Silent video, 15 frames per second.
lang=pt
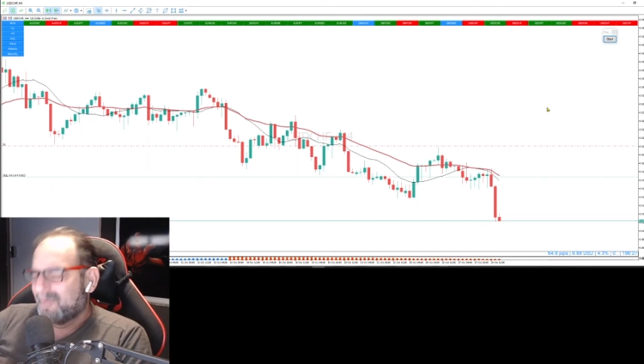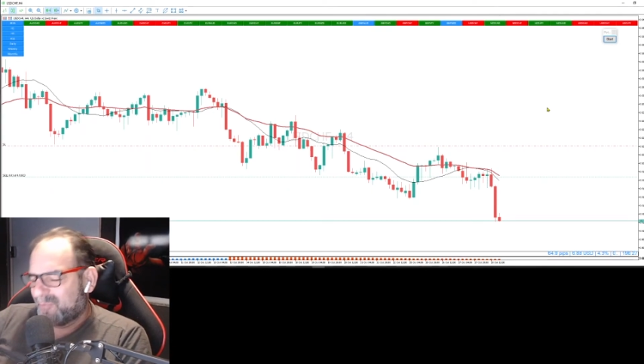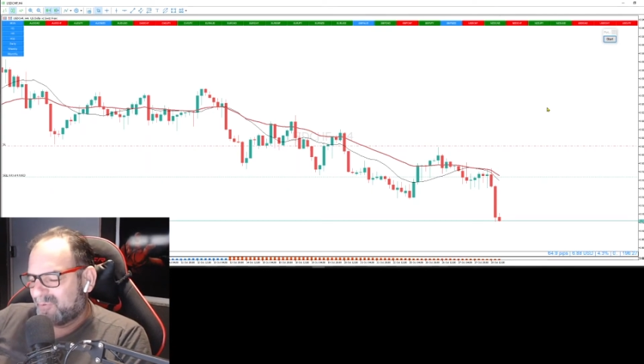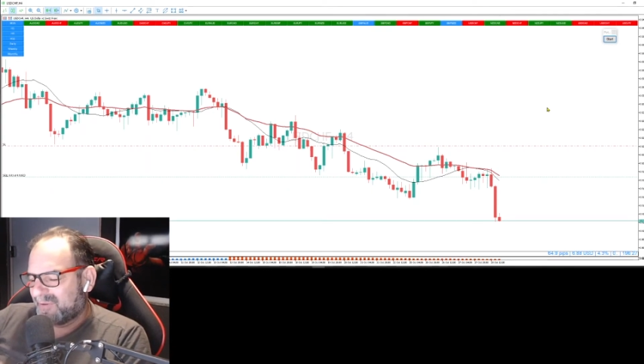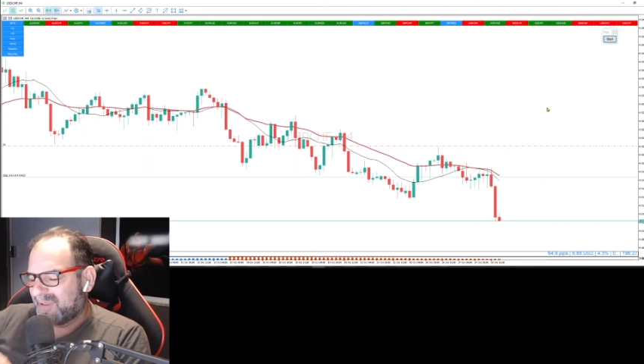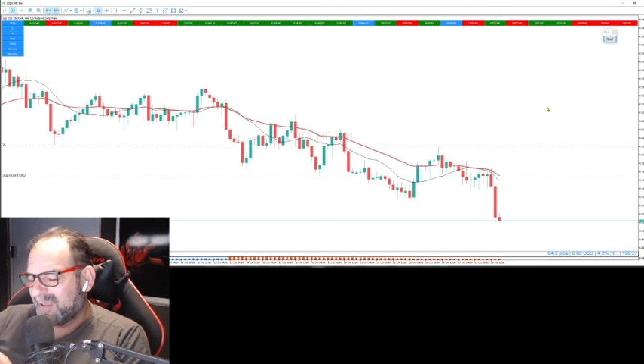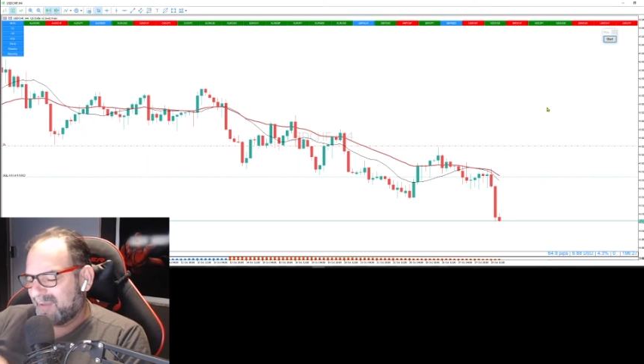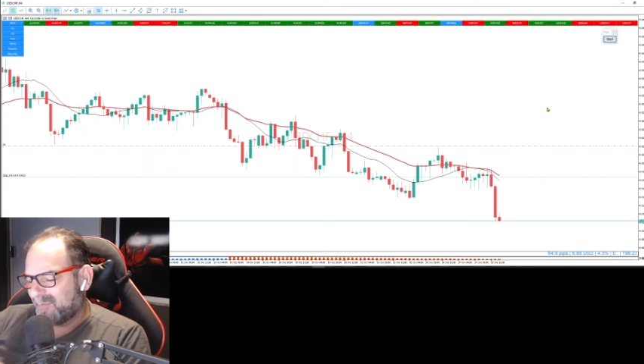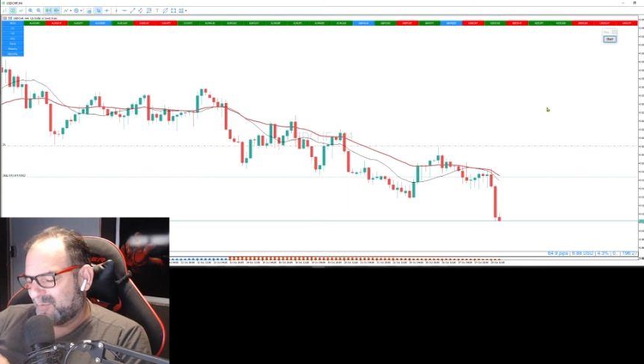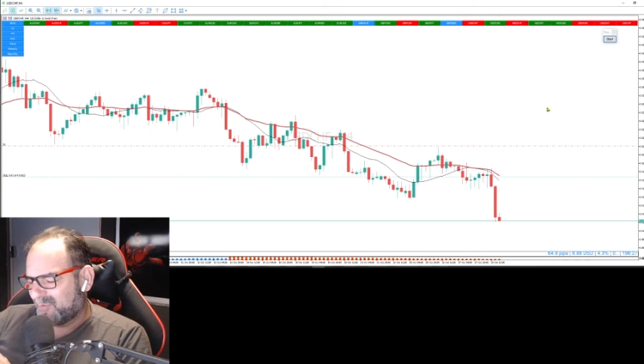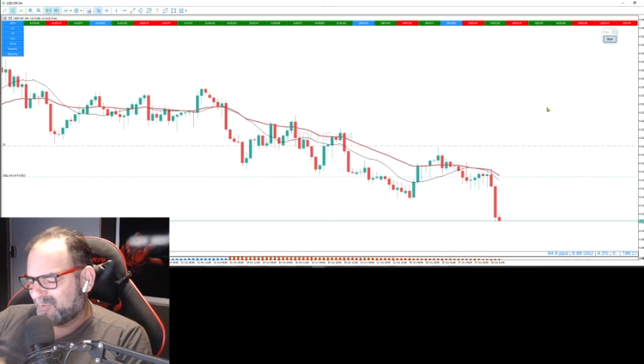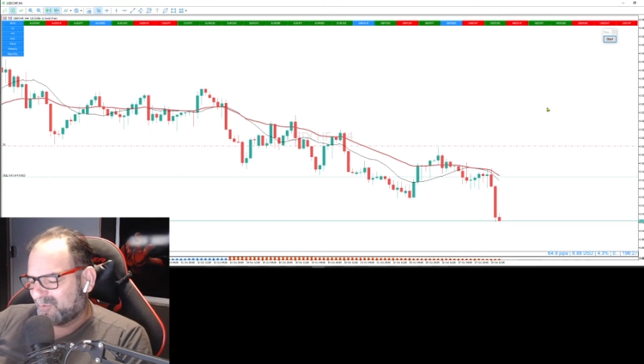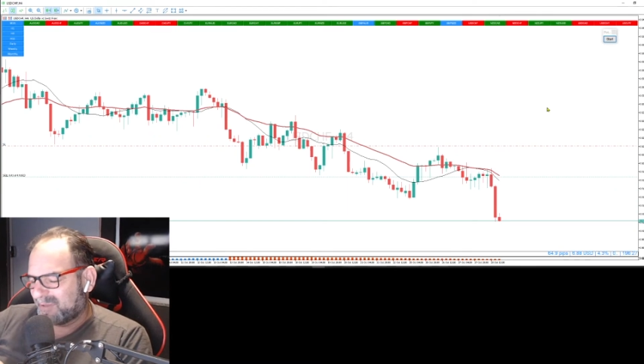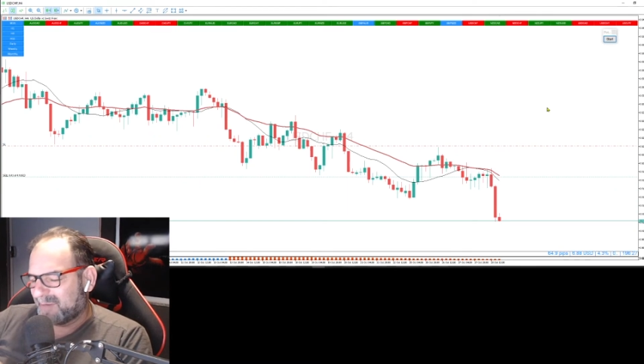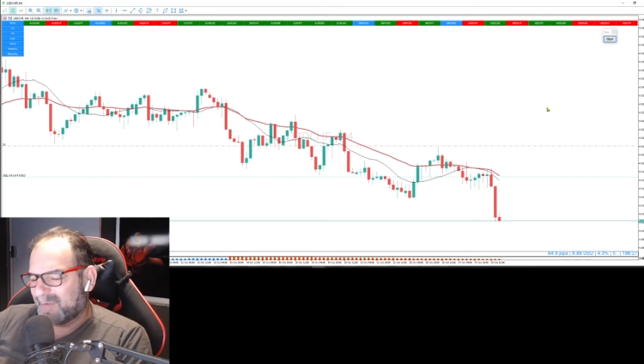porque eu
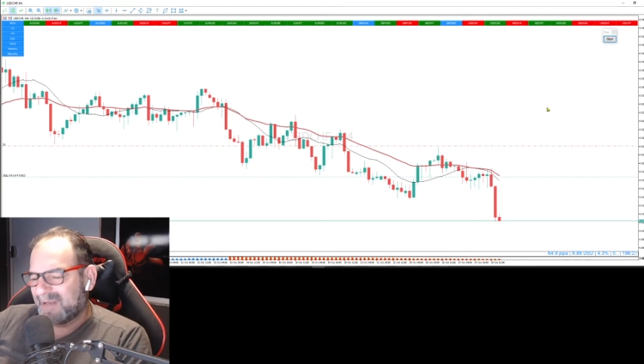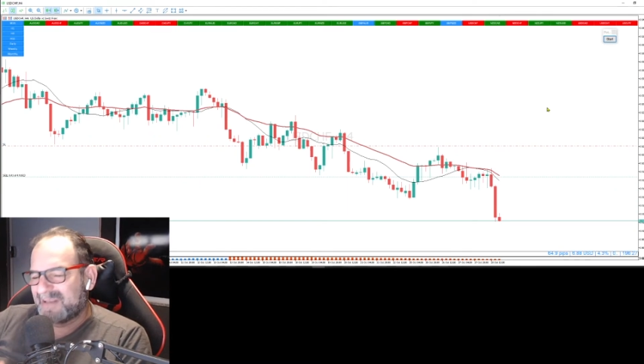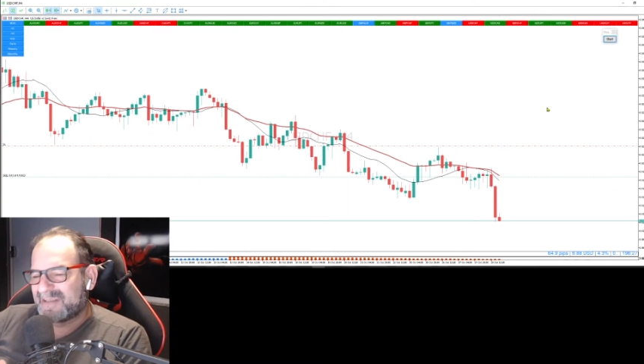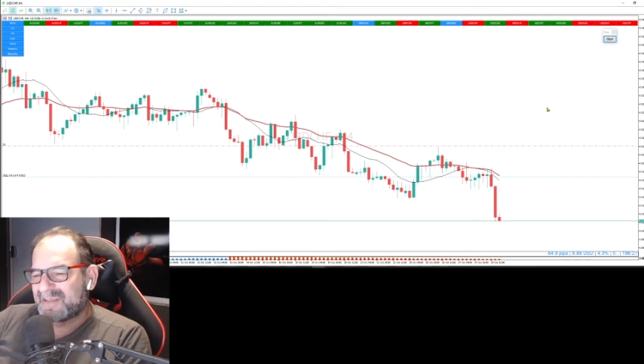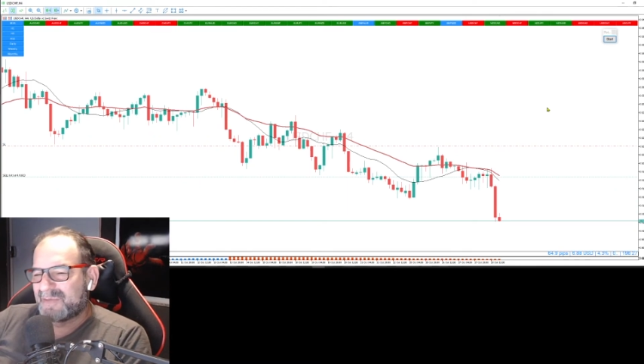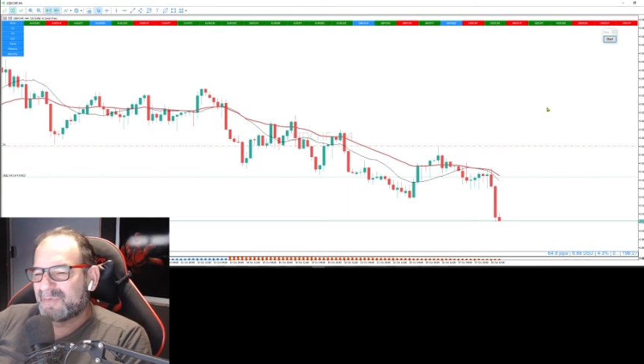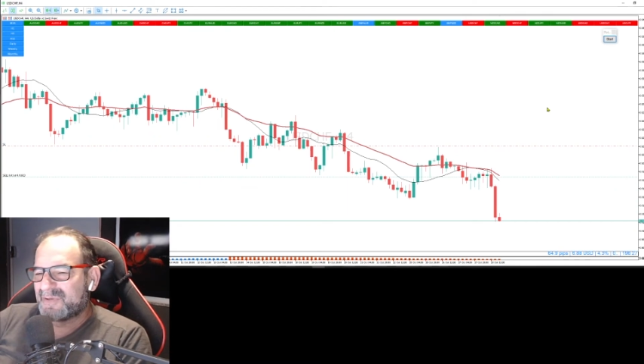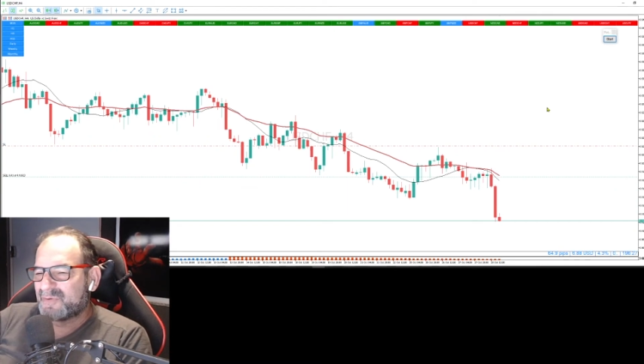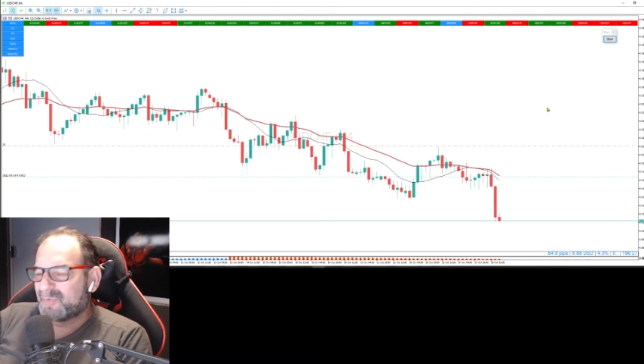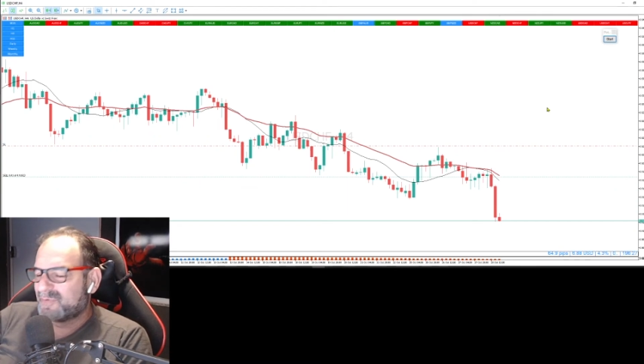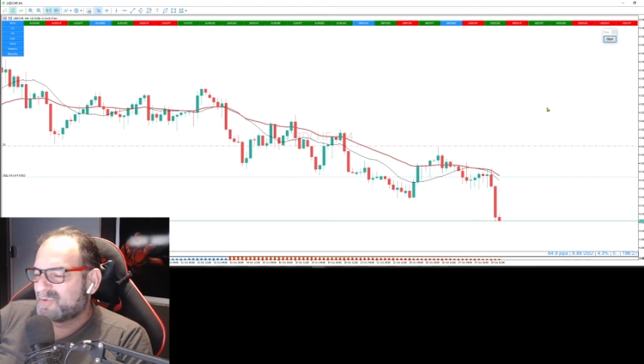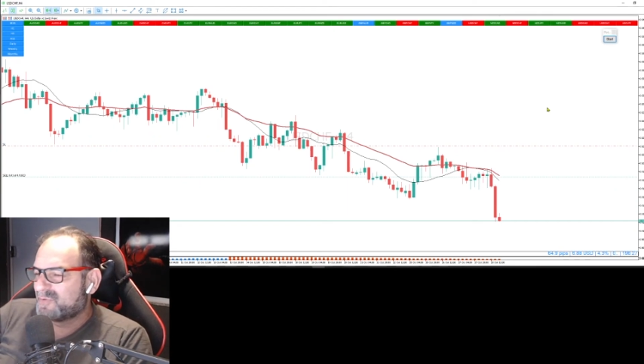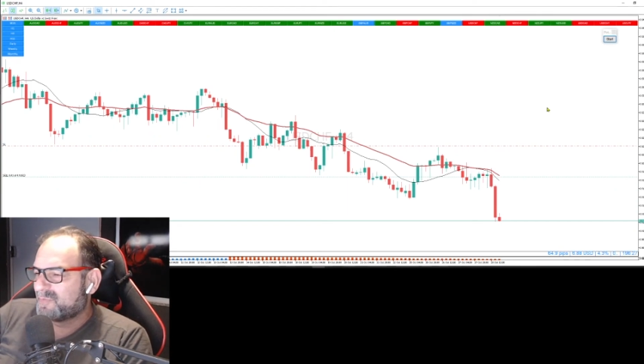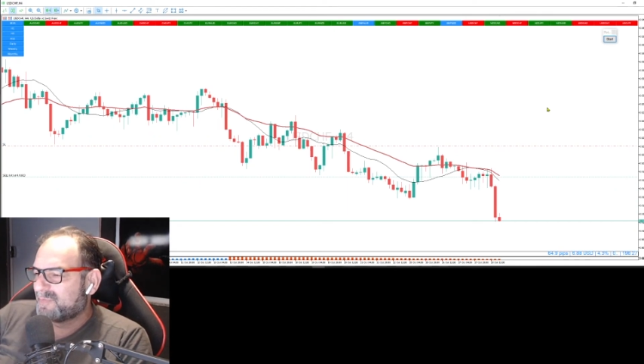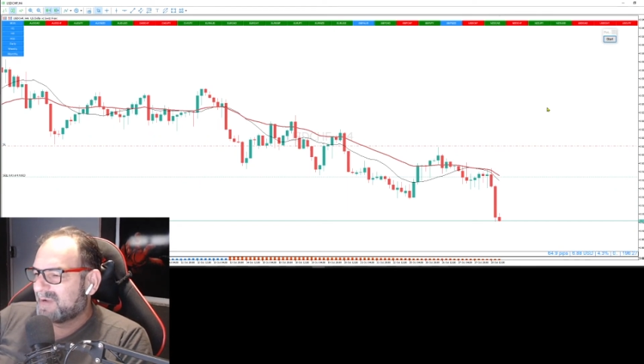estou trabalhando em cima de, um,
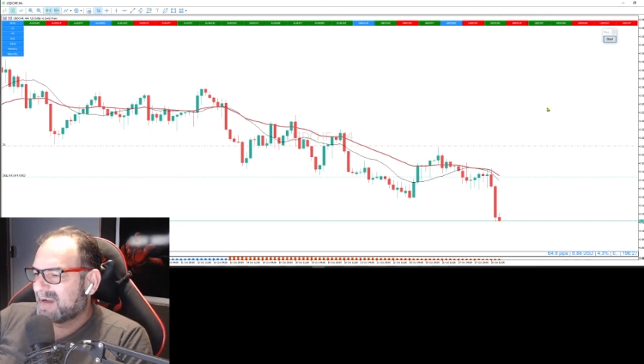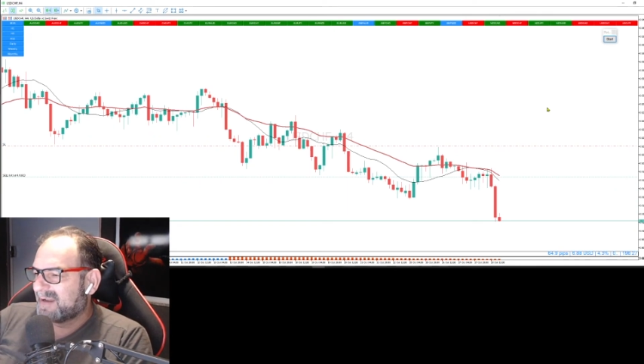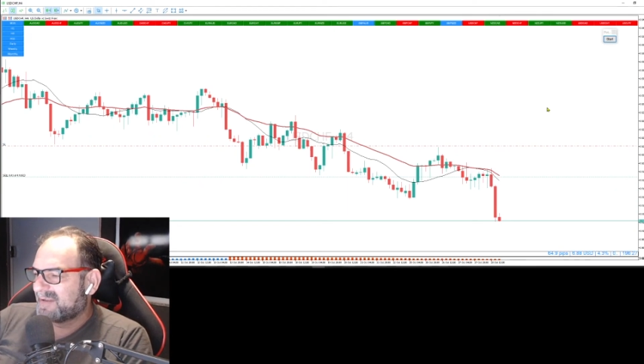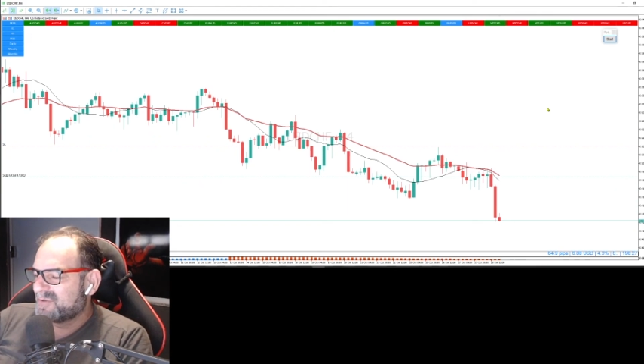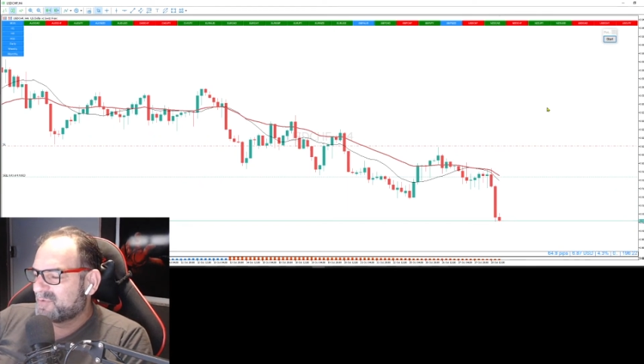de, uma,